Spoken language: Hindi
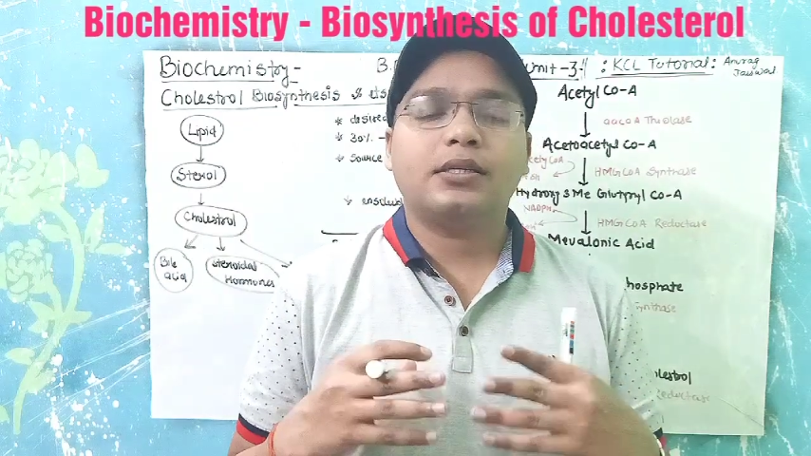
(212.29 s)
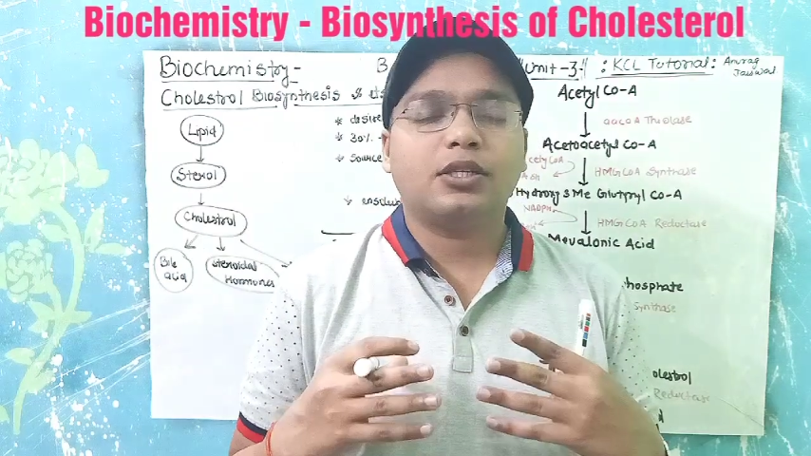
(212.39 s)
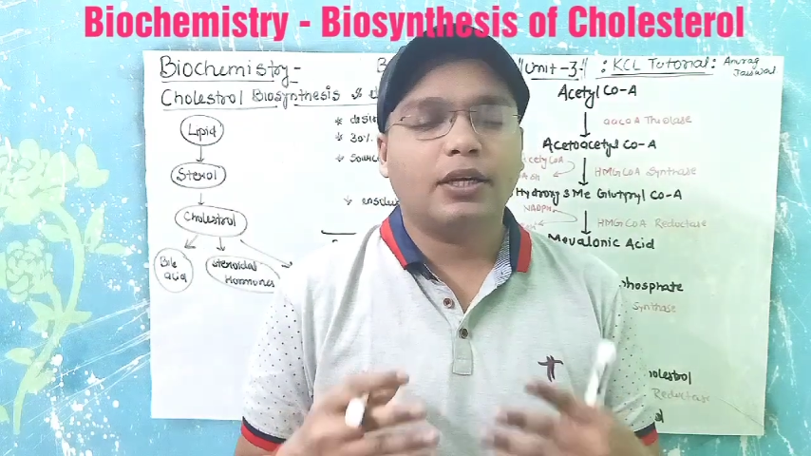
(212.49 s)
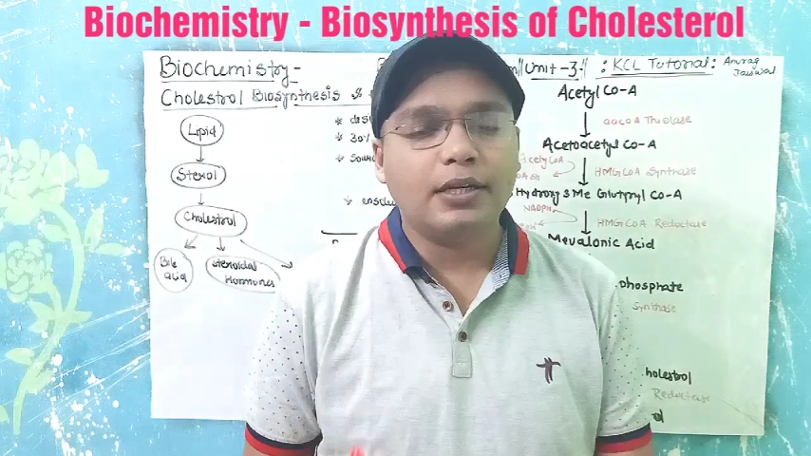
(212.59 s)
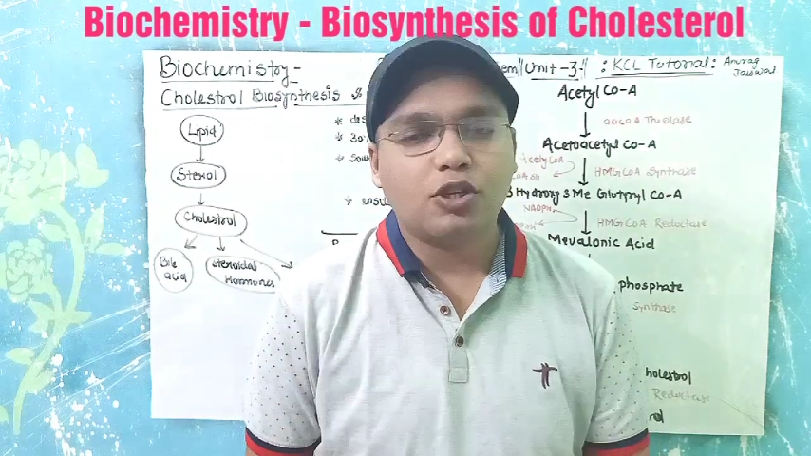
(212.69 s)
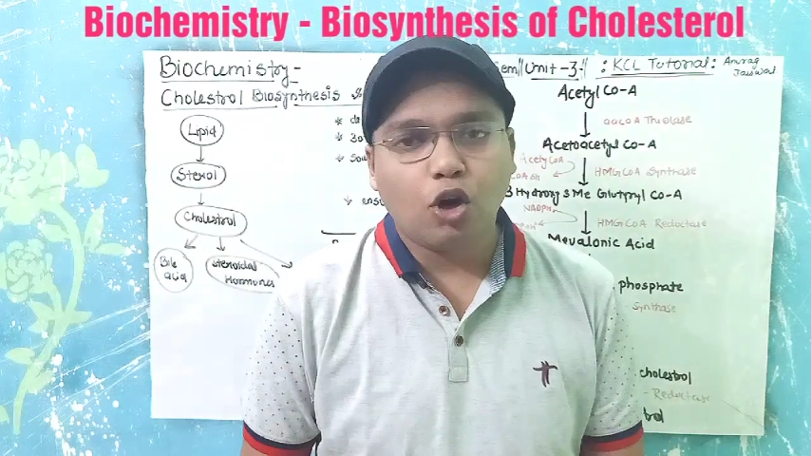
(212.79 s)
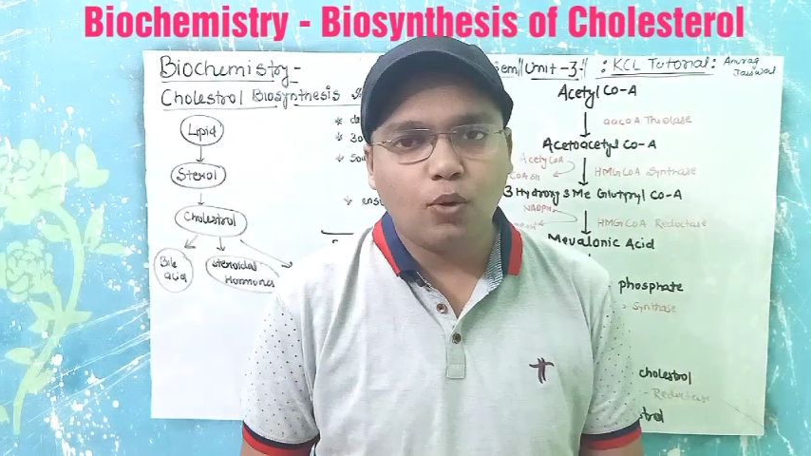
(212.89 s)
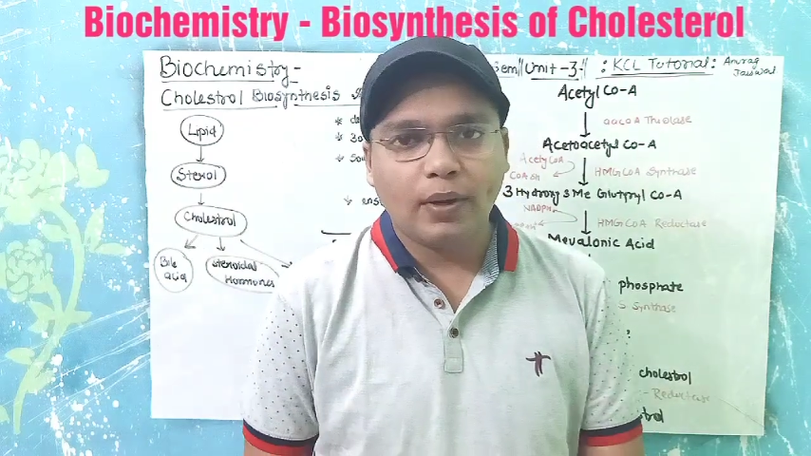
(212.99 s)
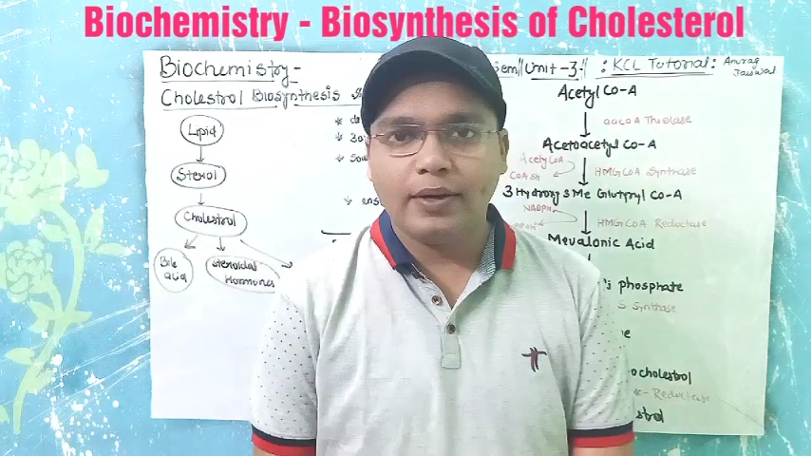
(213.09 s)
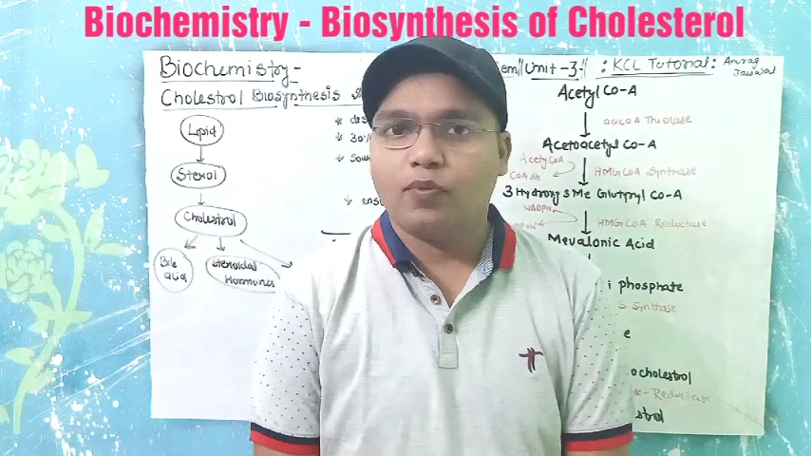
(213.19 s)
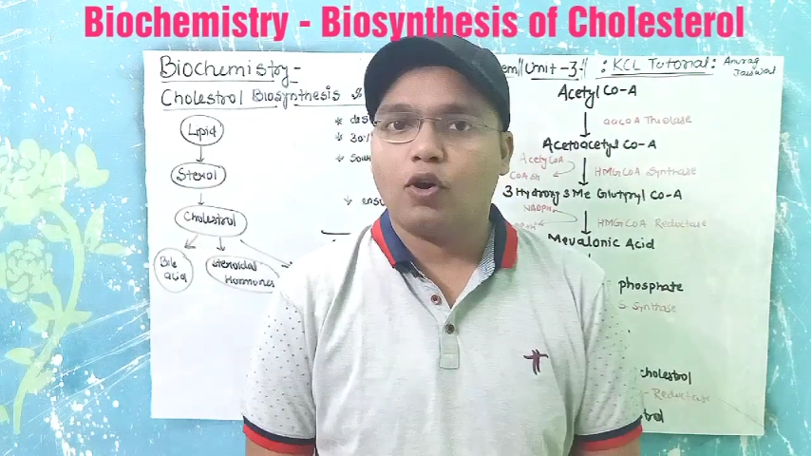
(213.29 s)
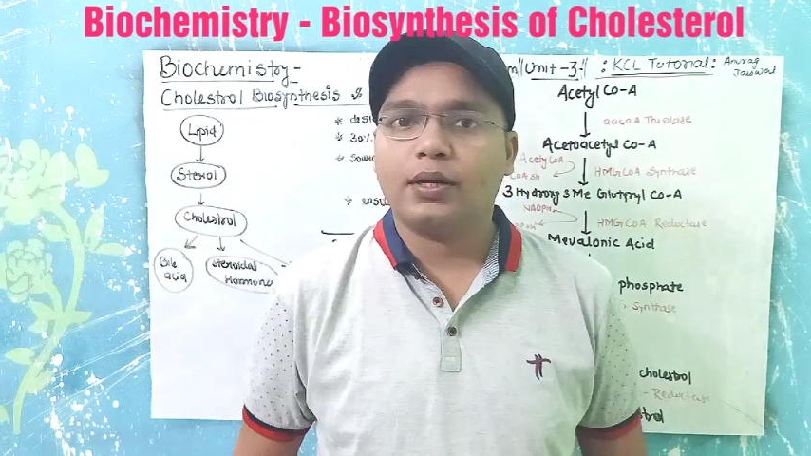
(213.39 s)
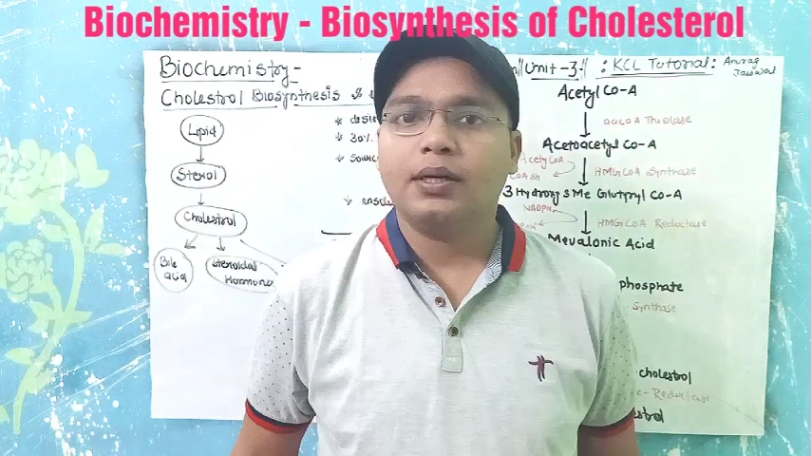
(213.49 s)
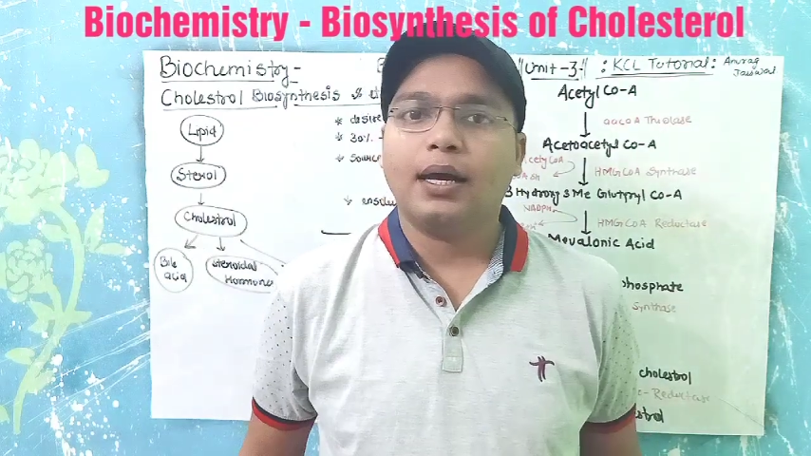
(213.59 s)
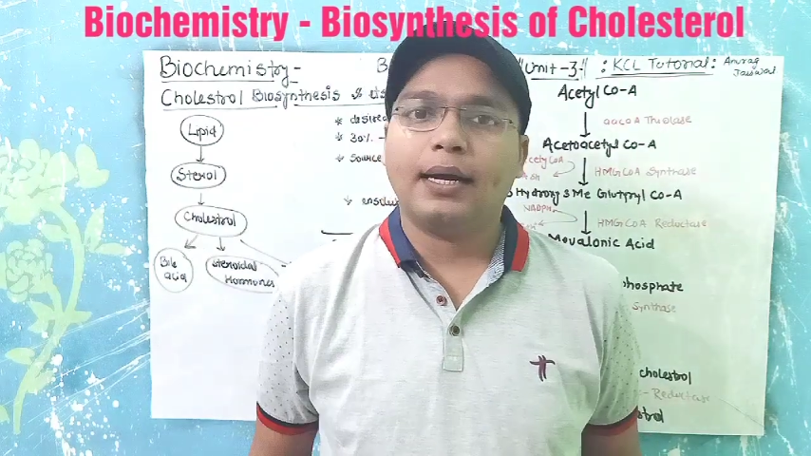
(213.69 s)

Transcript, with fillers: इज इनसॉल्युबल इन वाटर